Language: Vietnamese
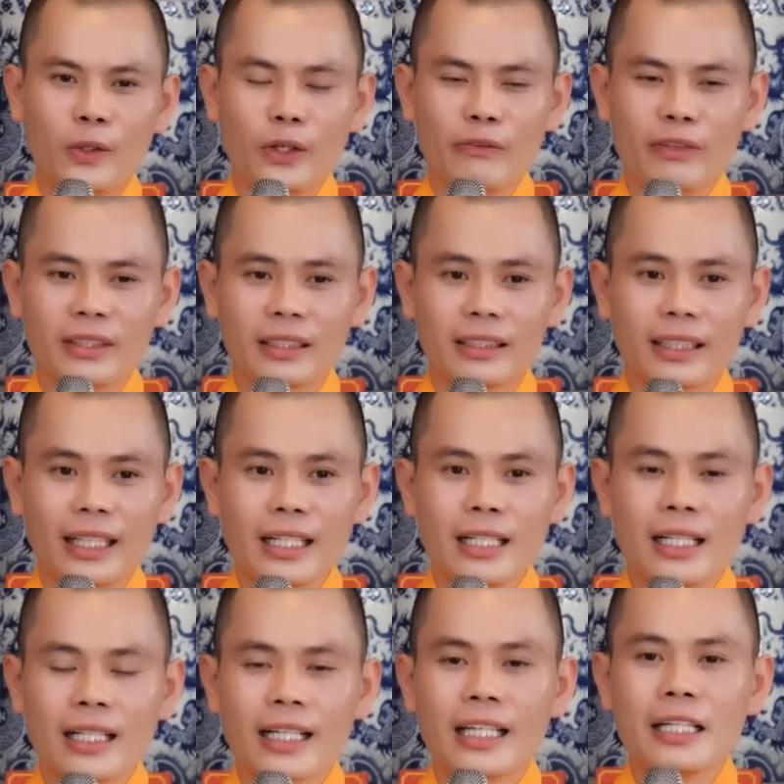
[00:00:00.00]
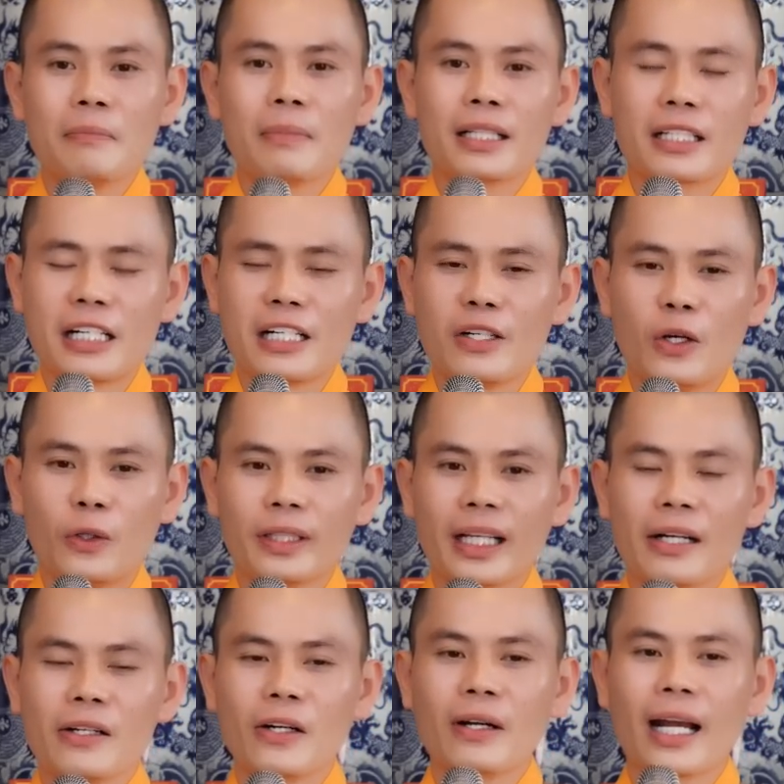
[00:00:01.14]
Nên quý Phật tử thấy khi mà chửi lộn
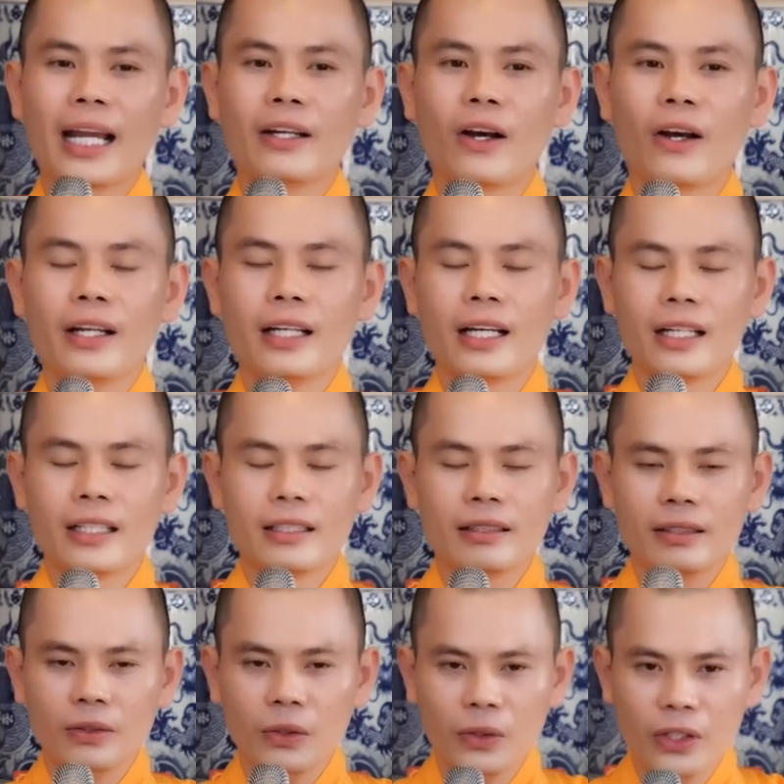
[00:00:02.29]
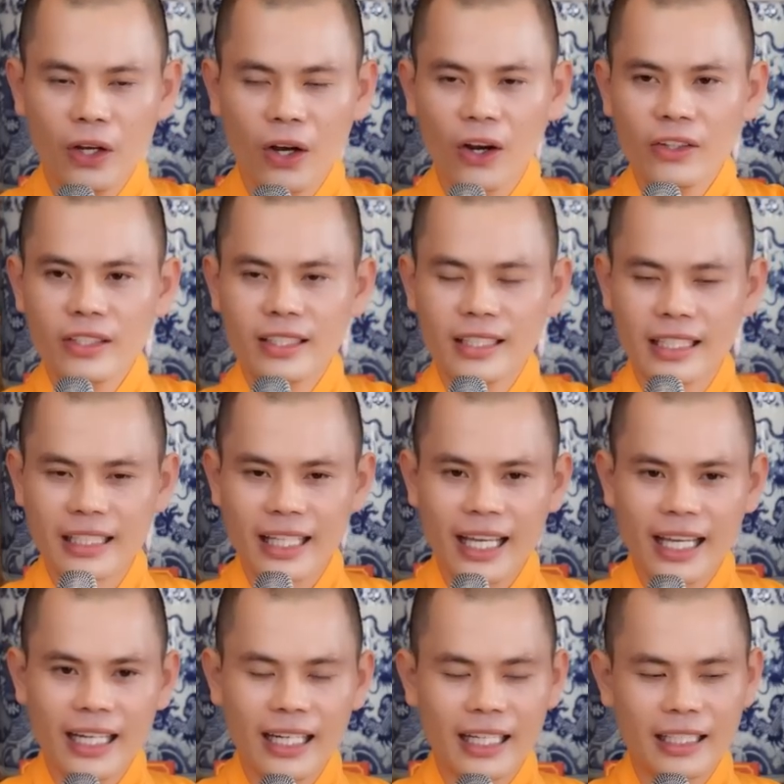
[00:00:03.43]
nhau không ai nói. Tôi nói cho chị
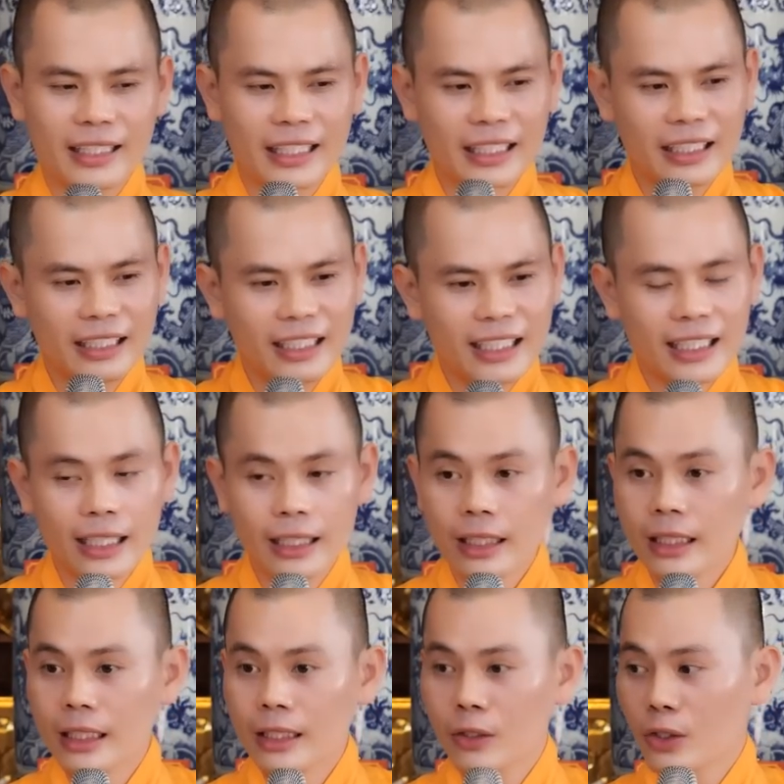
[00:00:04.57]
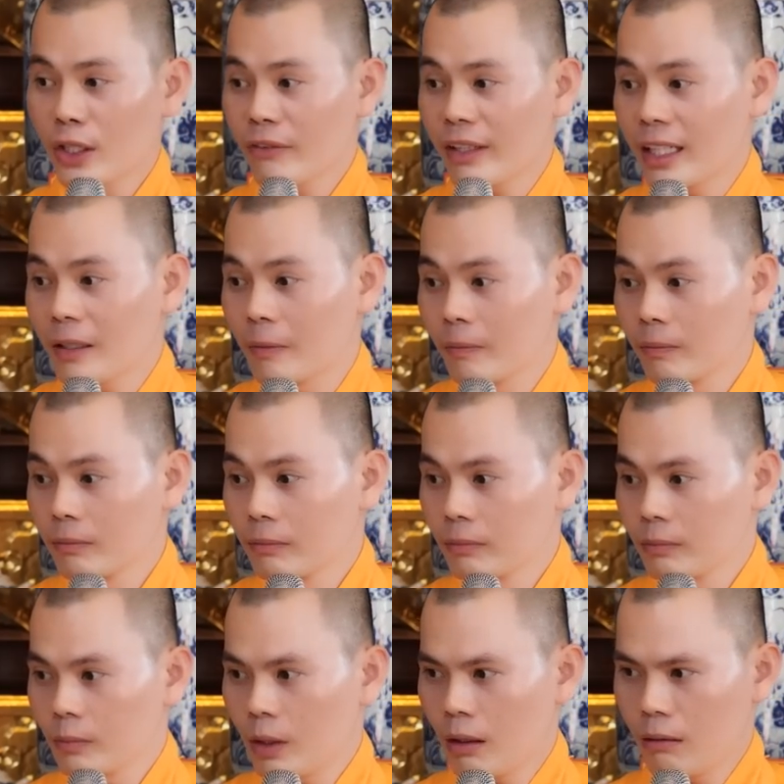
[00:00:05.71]
nghe này, chị ơi cái này cái kia, có nói vậy không?
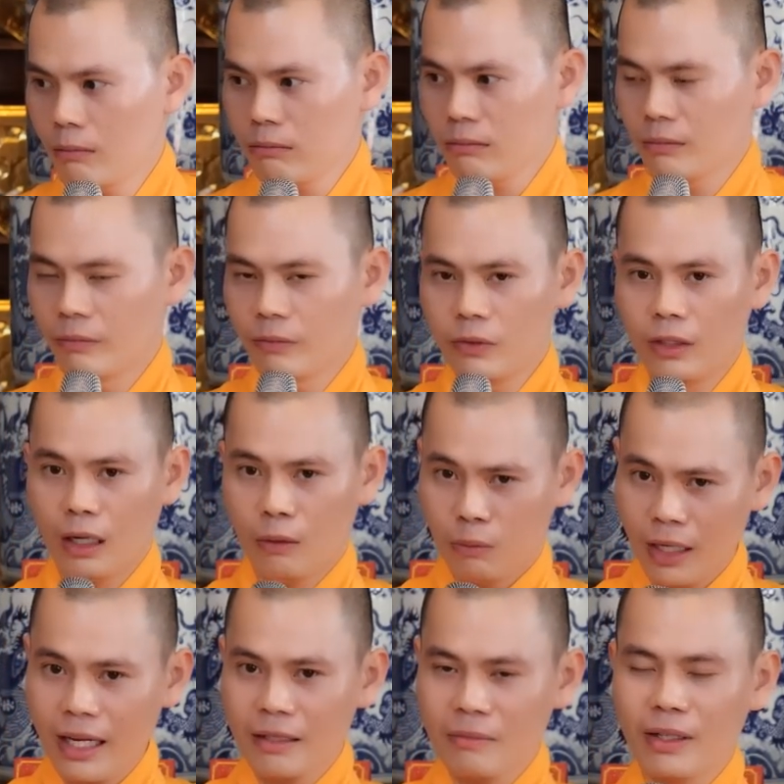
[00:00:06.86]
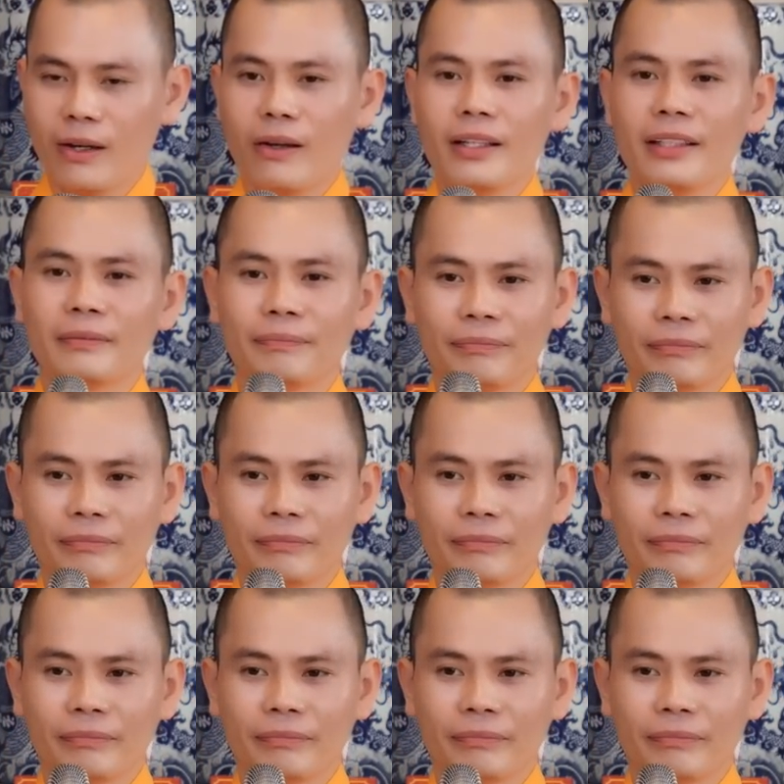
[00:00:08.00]
Không, gồng lên mà nói.